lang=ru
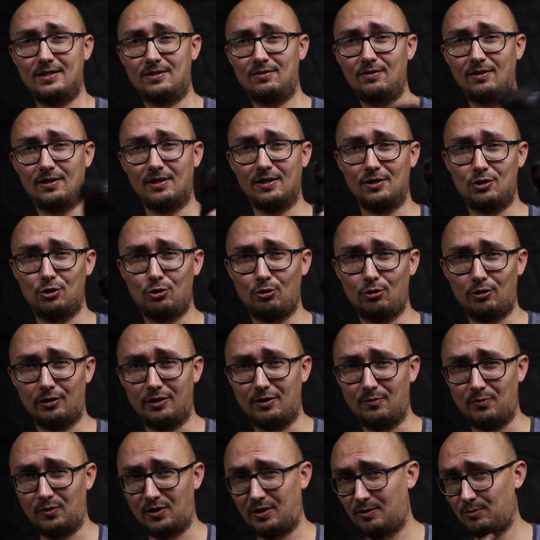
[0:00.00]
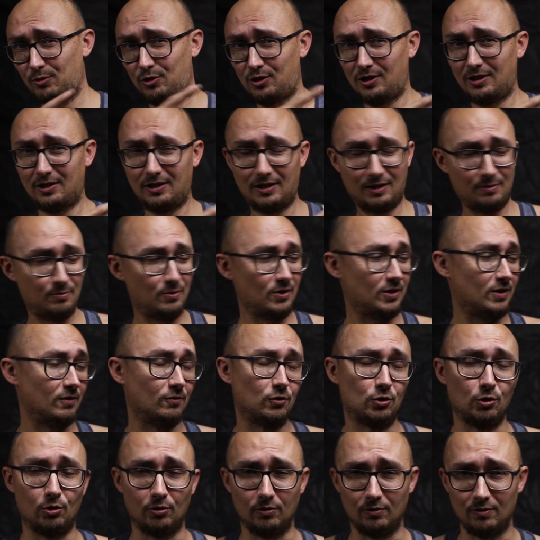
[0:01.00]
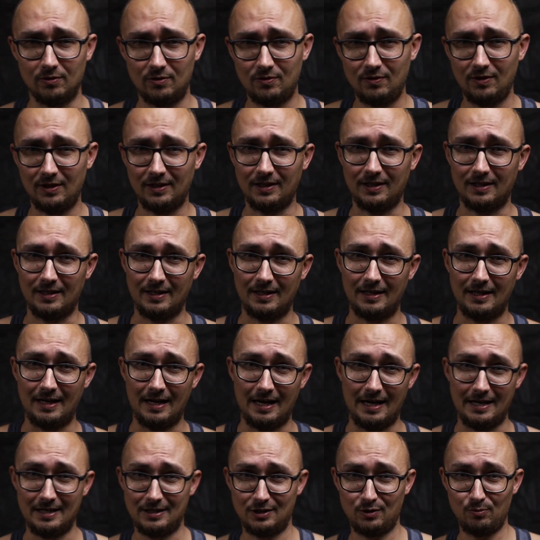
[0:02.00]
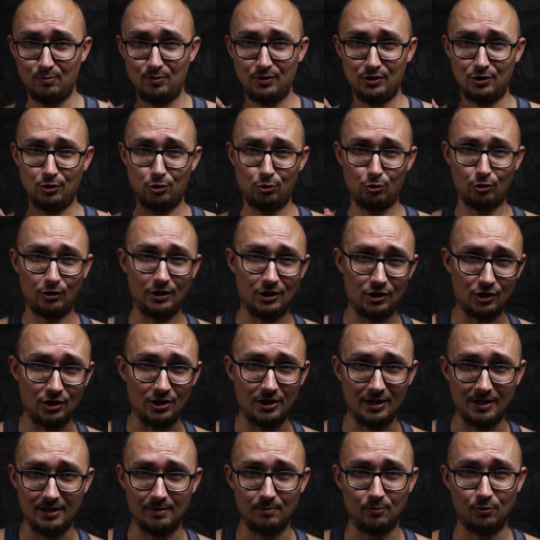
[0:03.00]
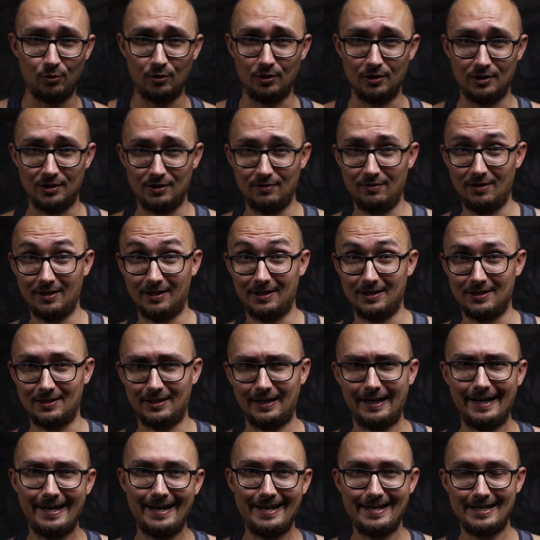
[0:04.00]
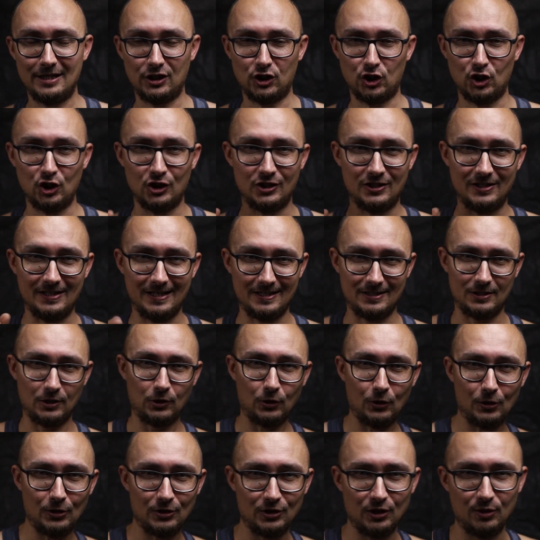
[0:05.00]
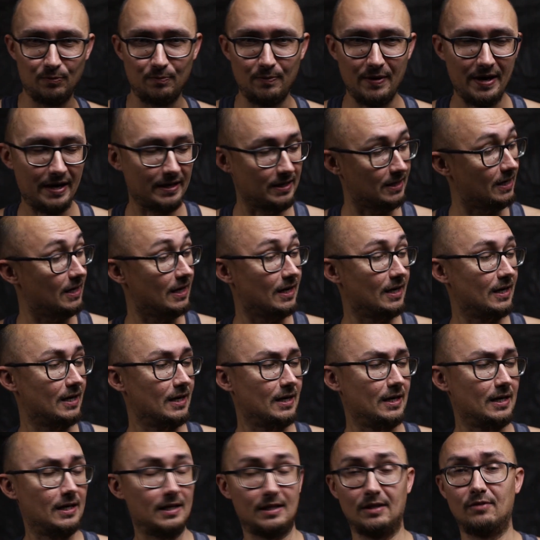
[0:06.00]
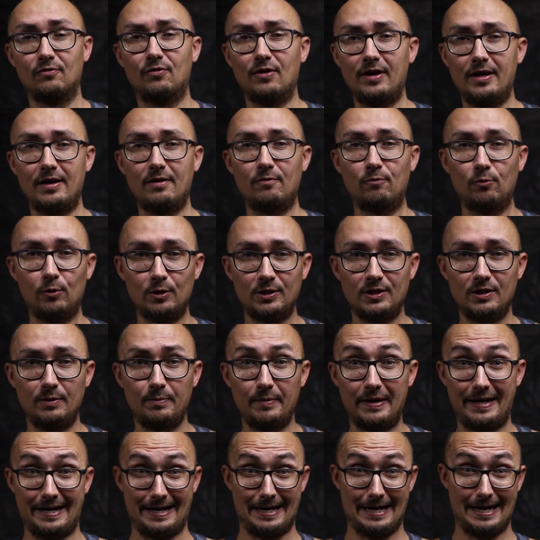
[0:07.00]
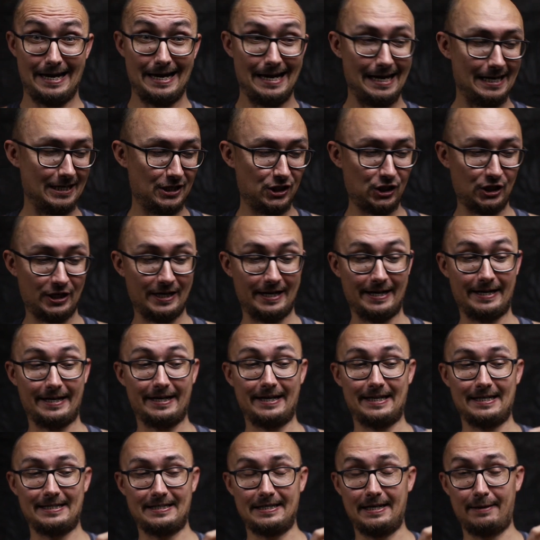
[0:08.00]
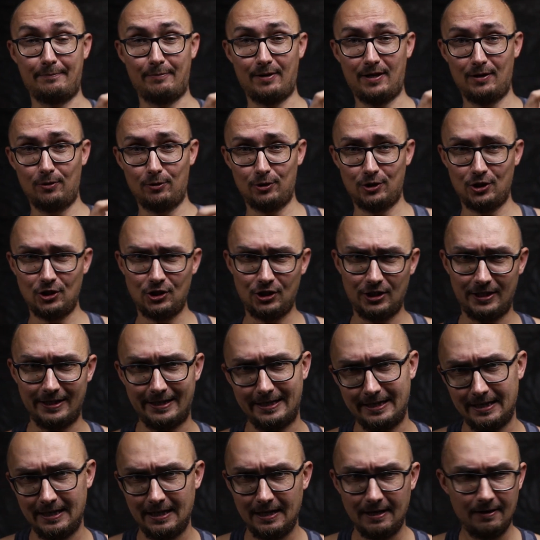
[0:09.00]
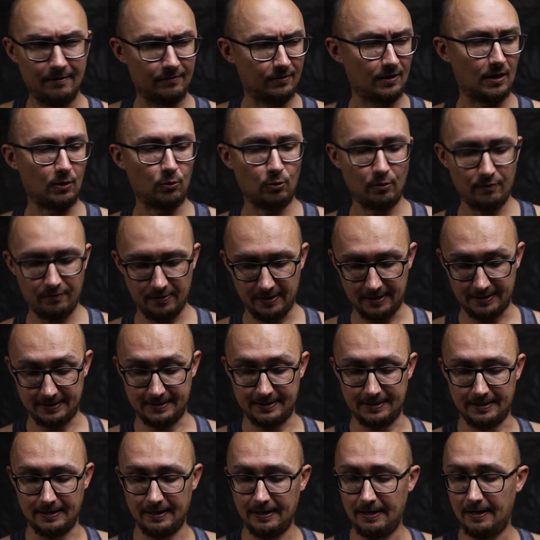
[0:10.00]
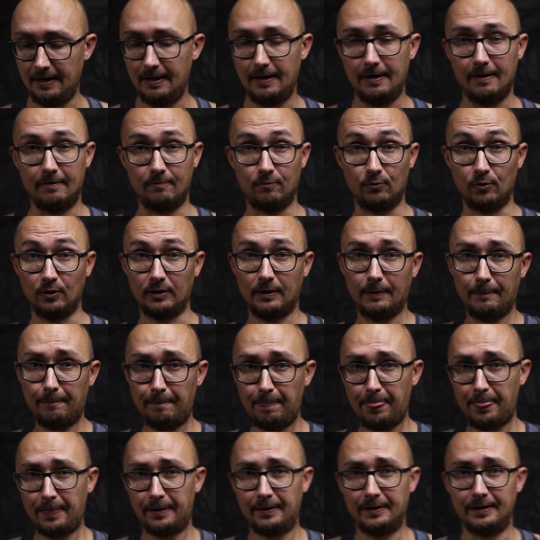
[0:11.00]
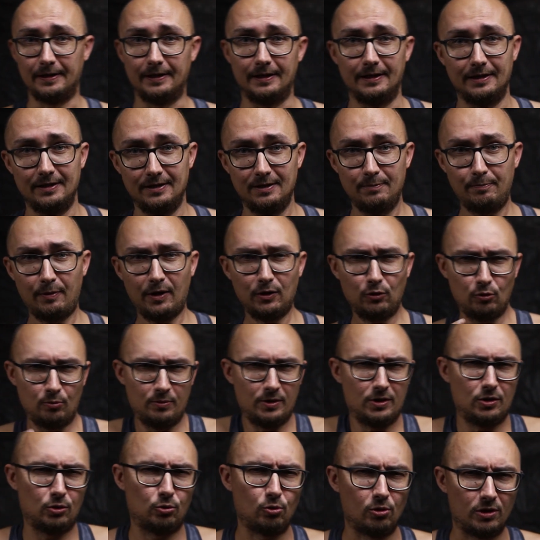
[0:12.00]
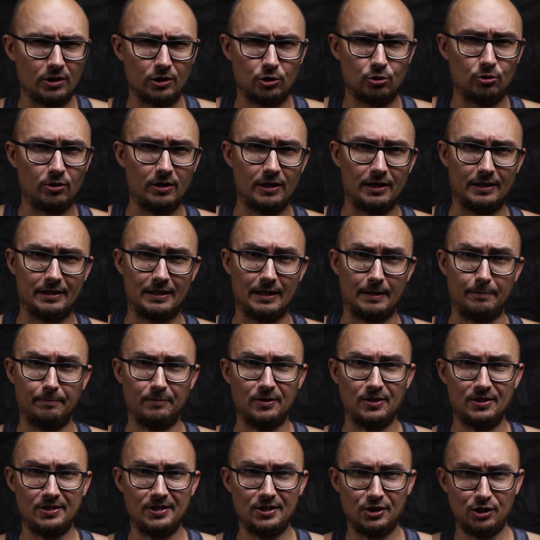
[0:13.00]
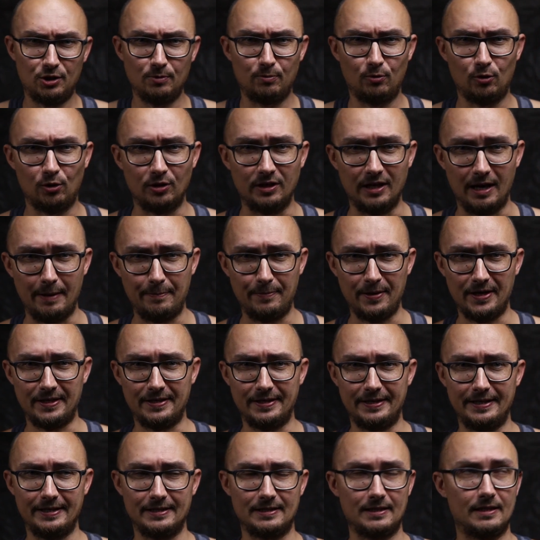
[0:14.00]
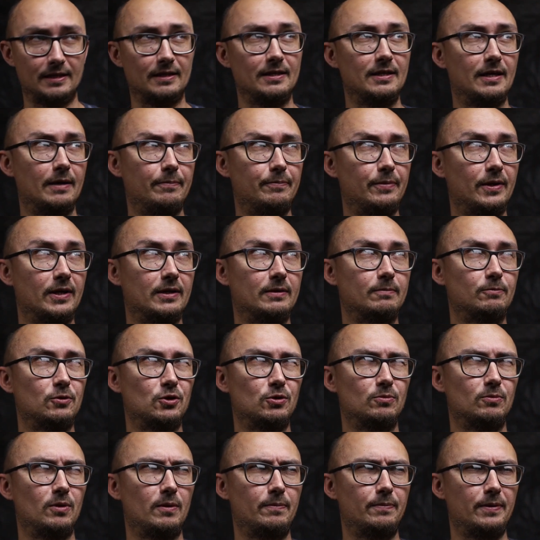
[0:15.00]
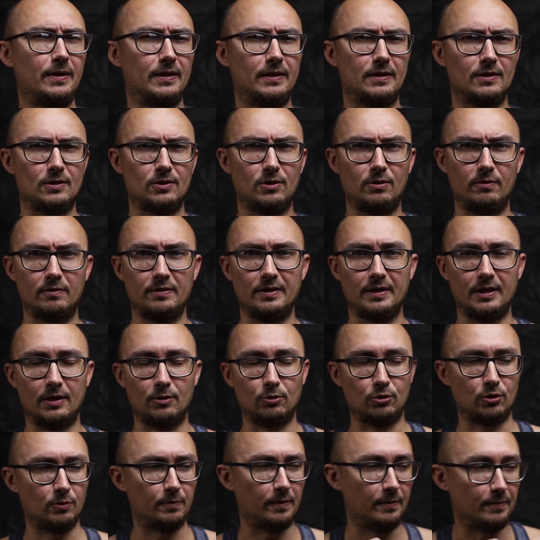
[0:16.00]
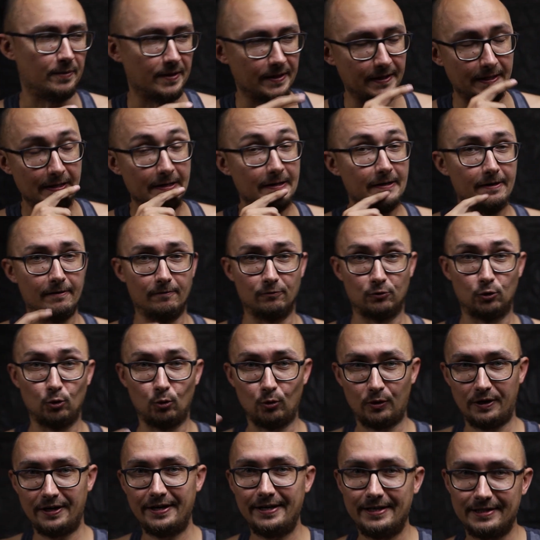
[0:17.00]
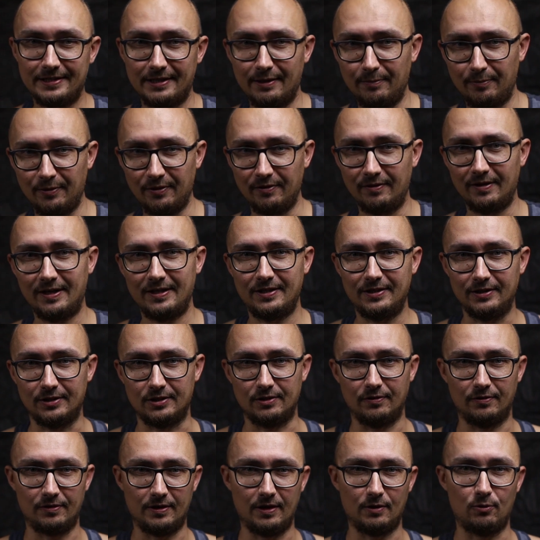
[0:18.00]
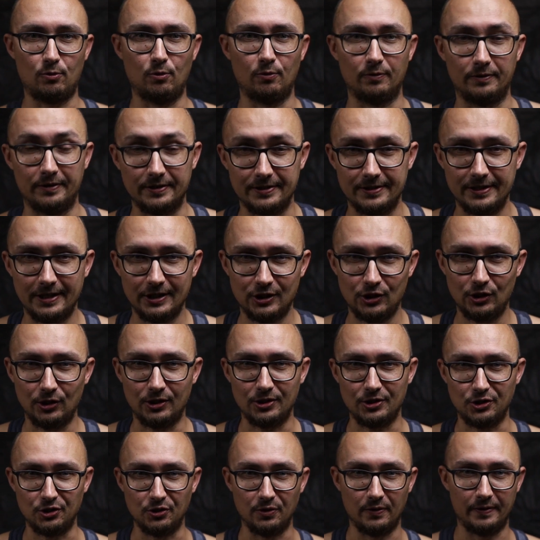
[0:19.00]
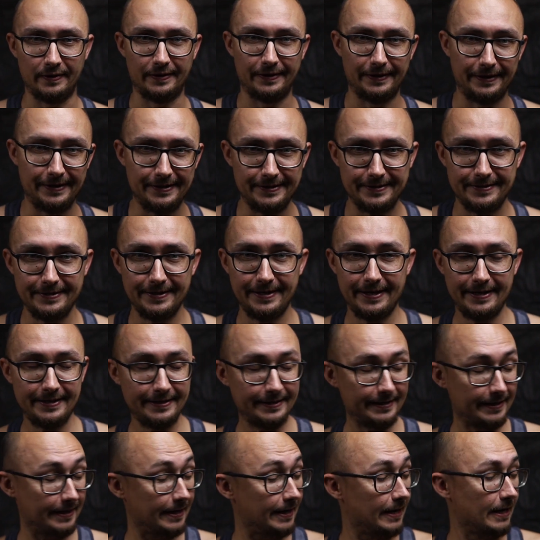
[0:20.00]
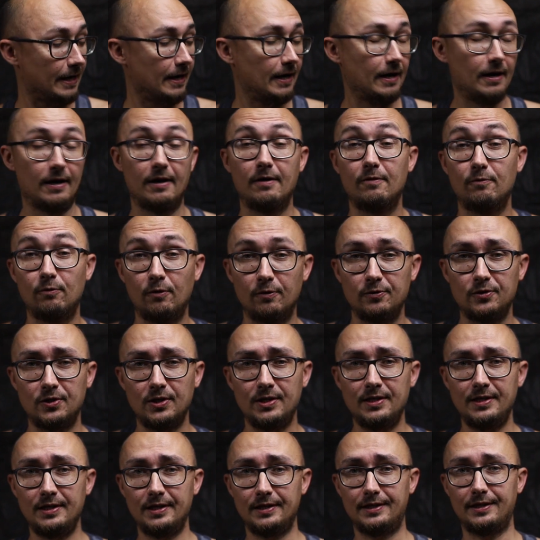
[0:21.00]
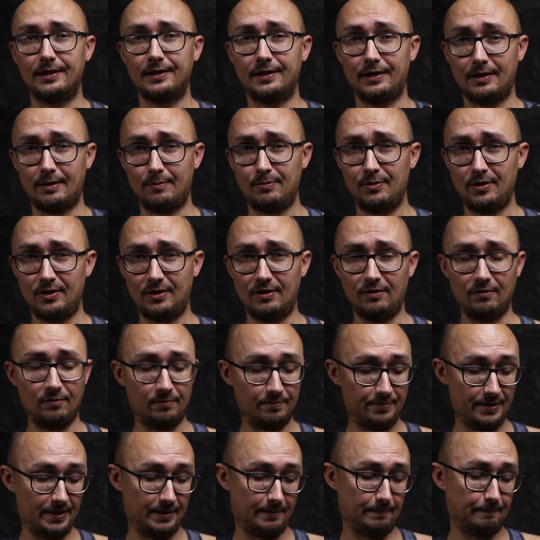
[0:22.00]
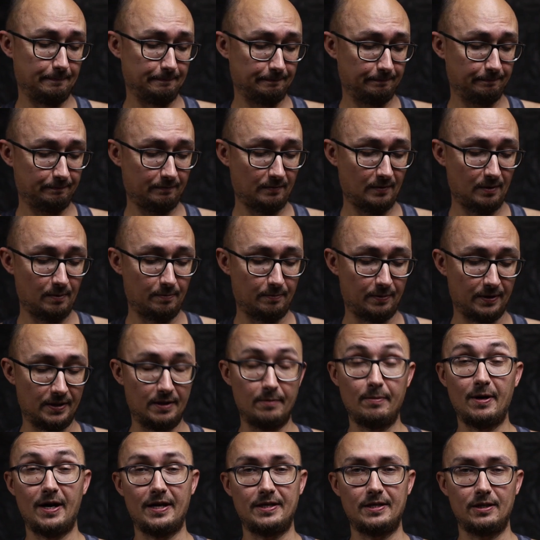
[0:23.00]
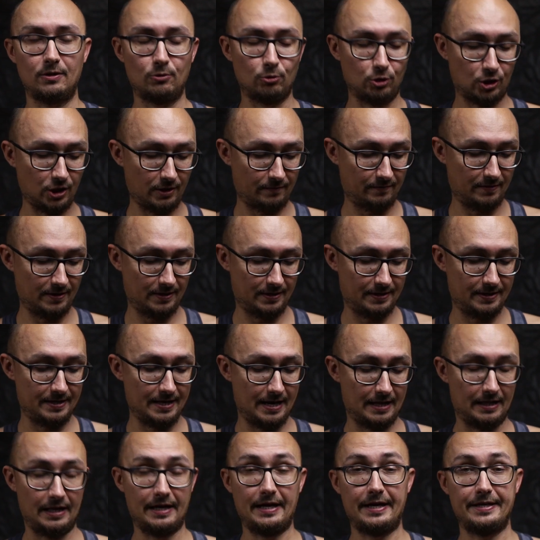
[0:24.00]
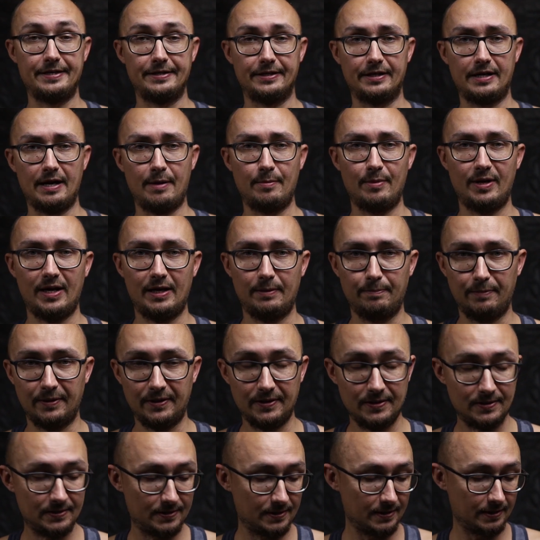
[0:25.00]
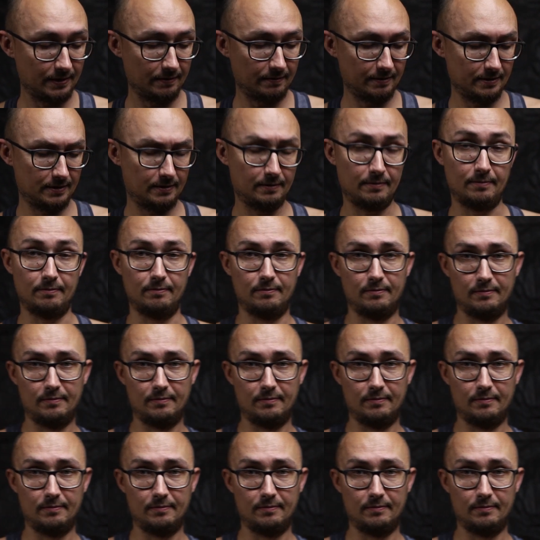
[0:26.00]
действительно черный, потому что этот объектив черного цвета. А если быть еще точнее, мой цвет настроения 1635 2.8 элечка, красная полосочка второй версии. Вот. А, не подумайте только, что я там из нищеброда опять резко, не опять, почему опять-то слово нехорошее применял, вдруг резко превратился в какого-то зажиточного христианина. А, вовсе нет, этот объектив мне по доброте душевной дал один комрад потестировать.